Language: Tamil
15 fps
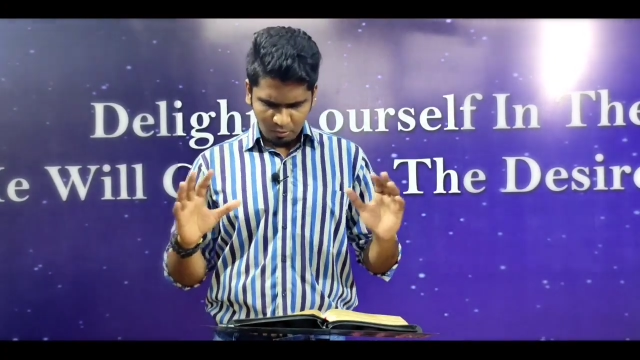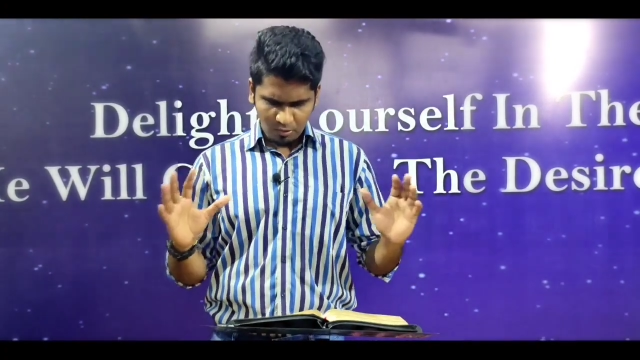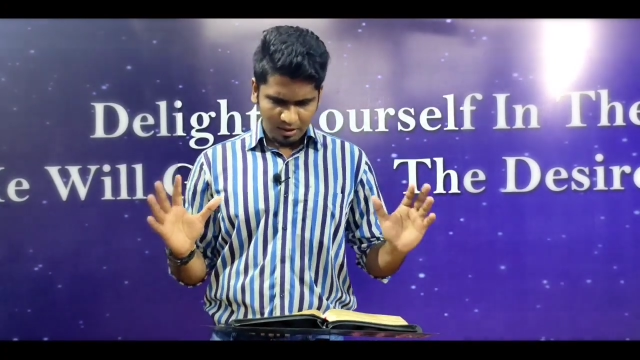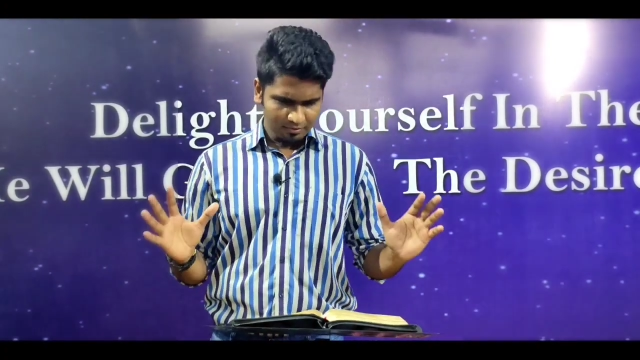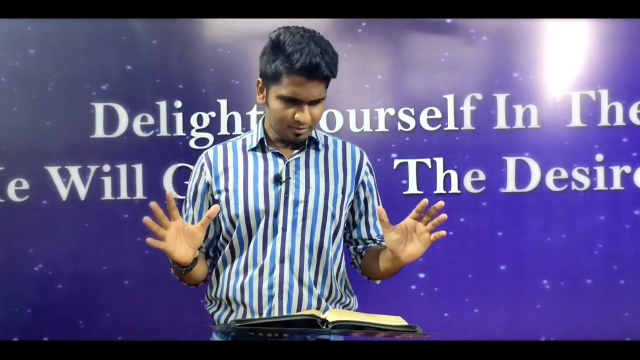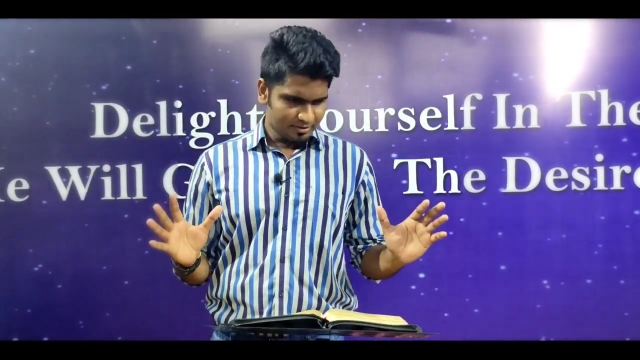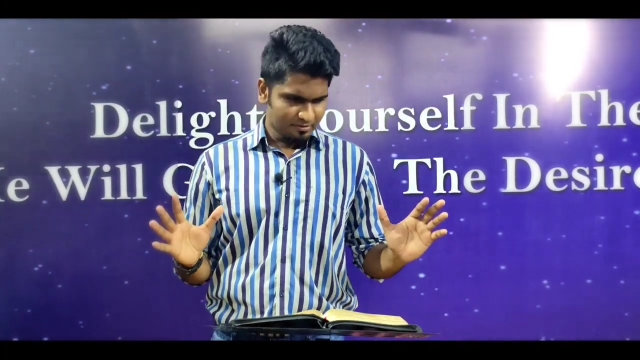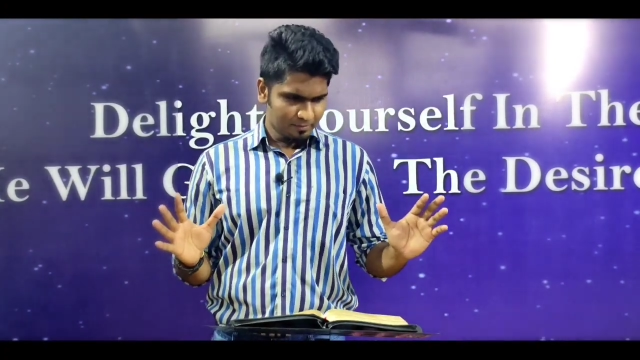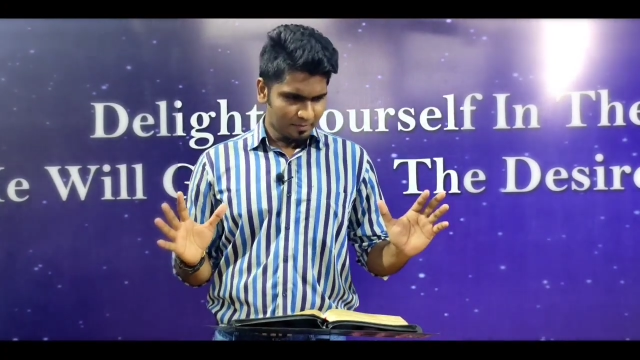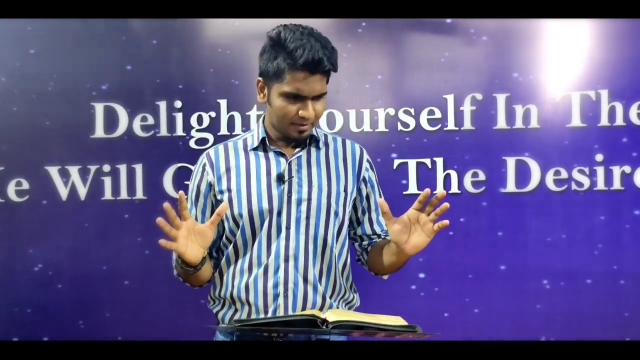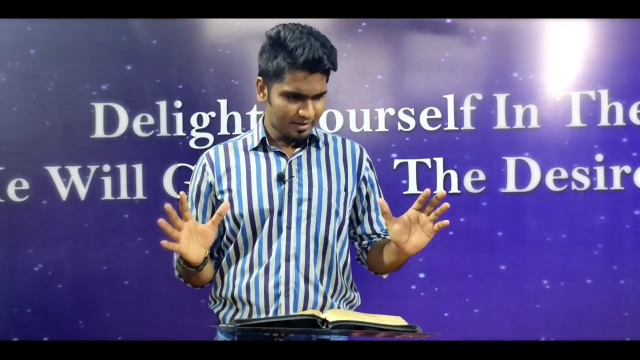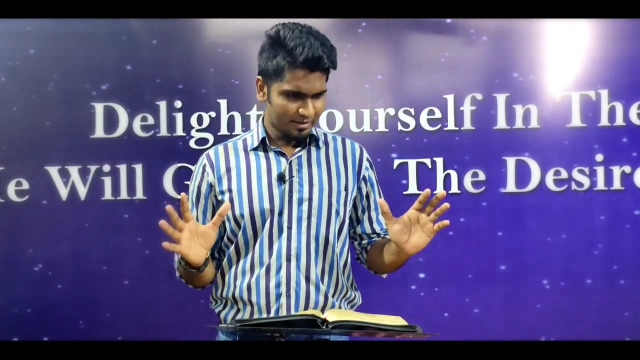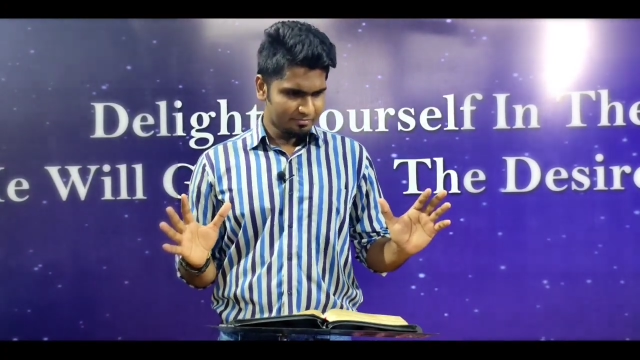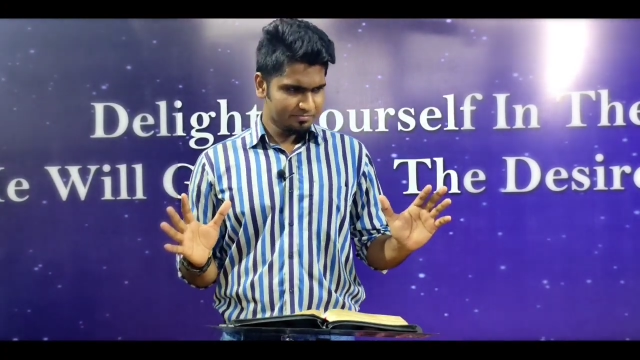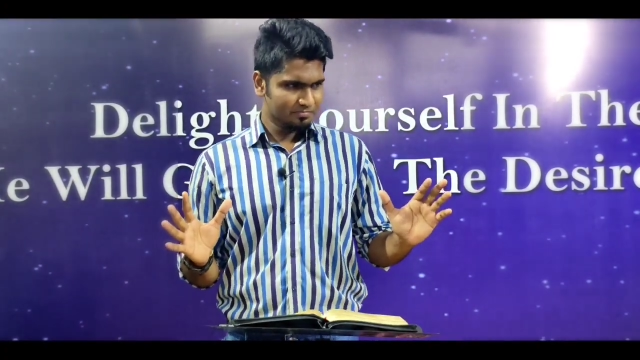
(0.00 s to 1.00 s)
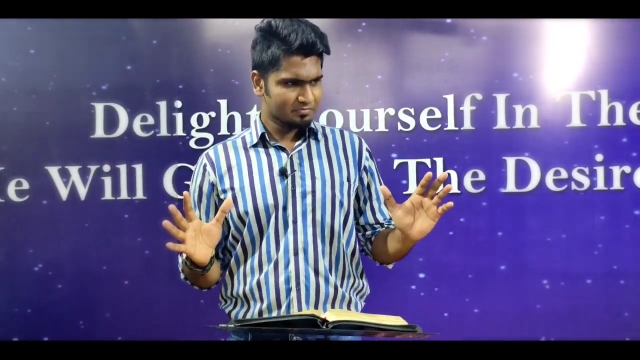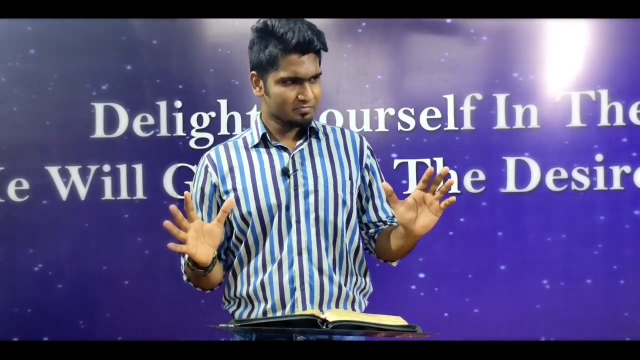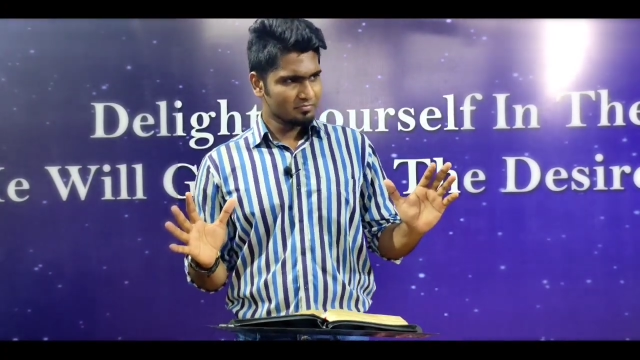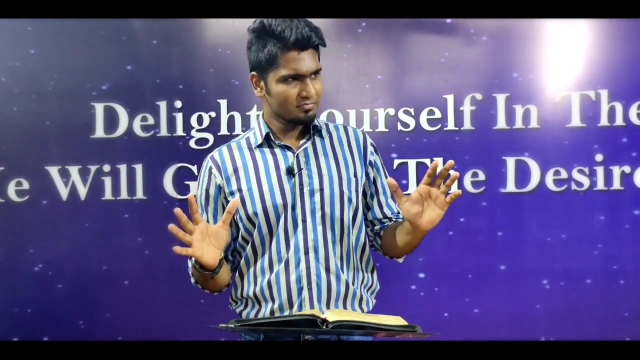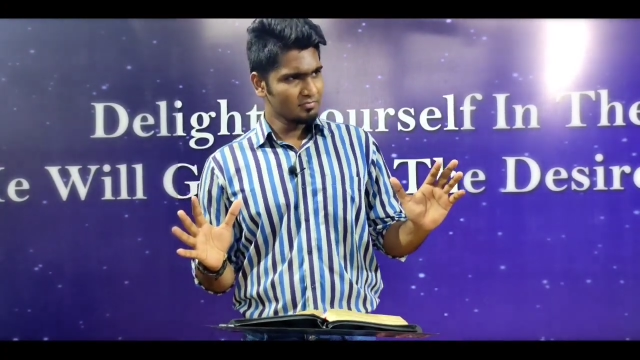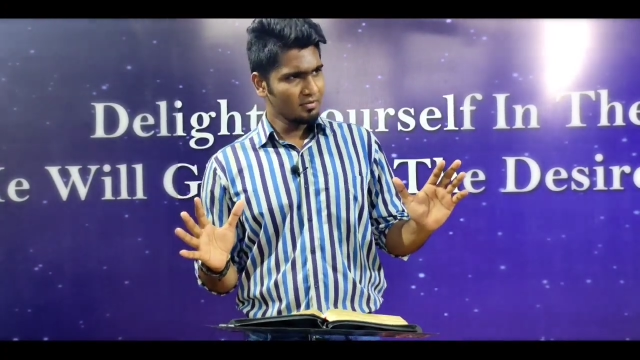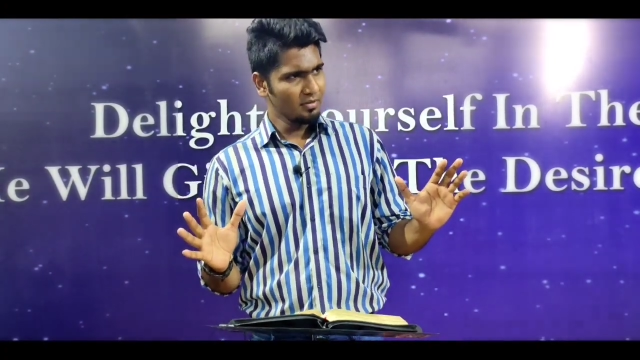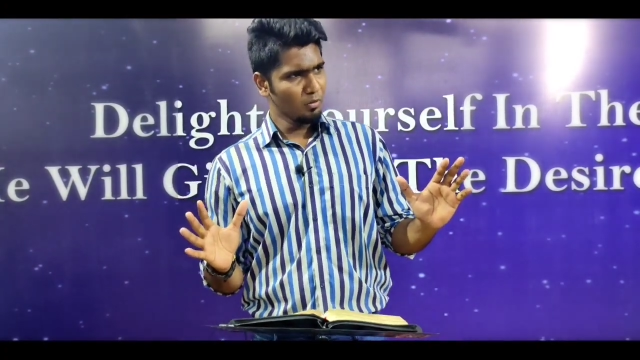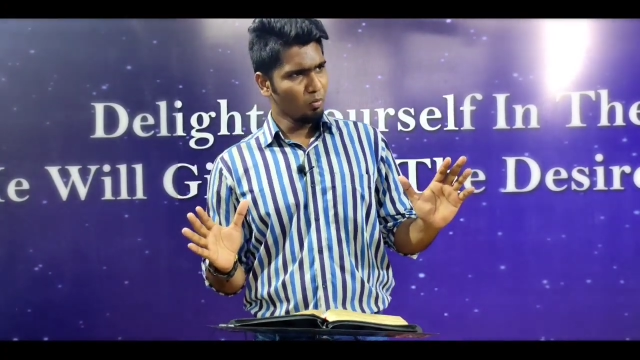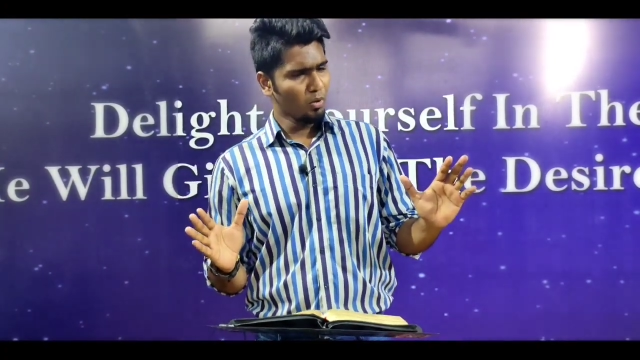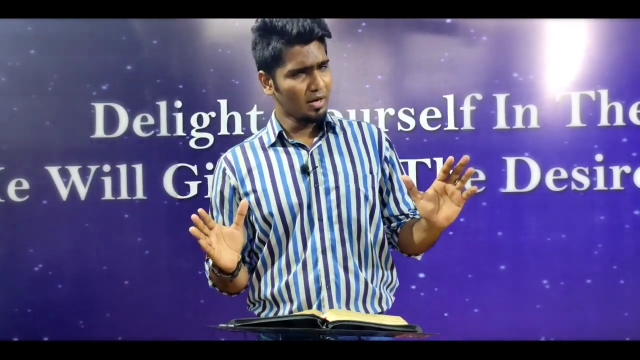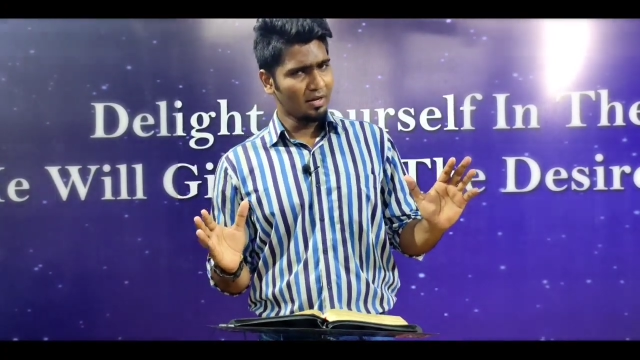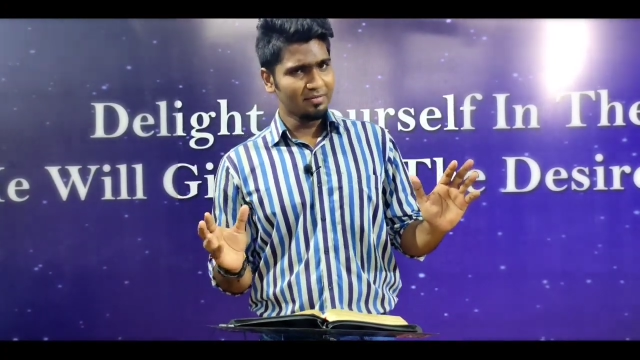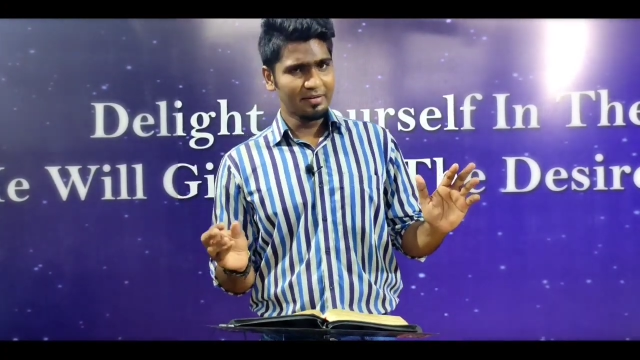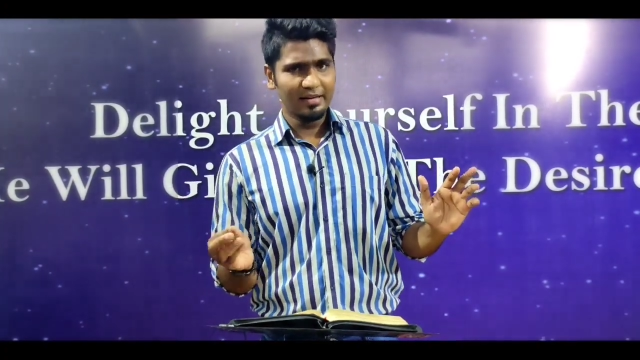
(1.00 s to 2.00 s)
அப்படியே உட்காந்துட்டு இருப்பாங்க
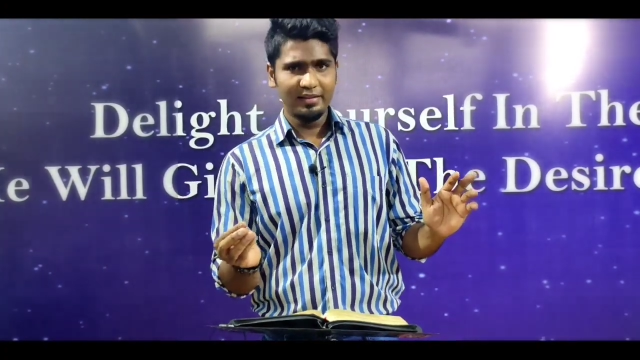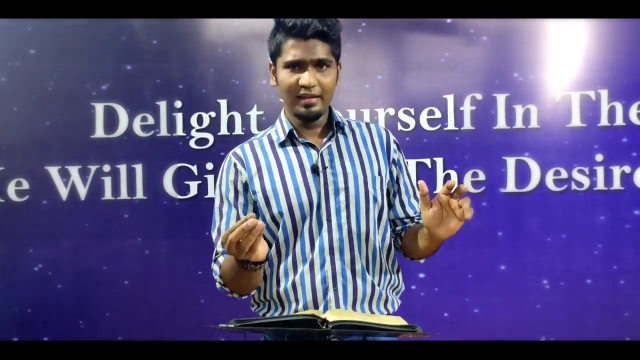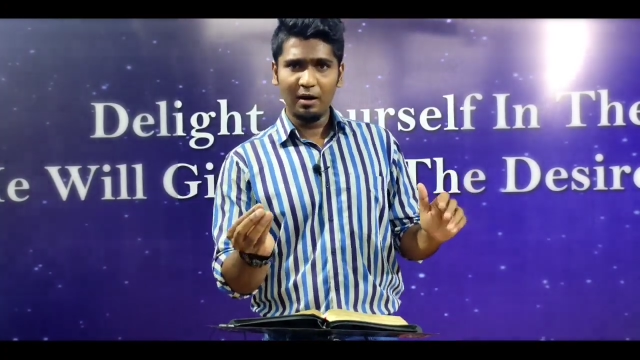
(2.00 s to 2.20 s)
உட்காந்துட்டு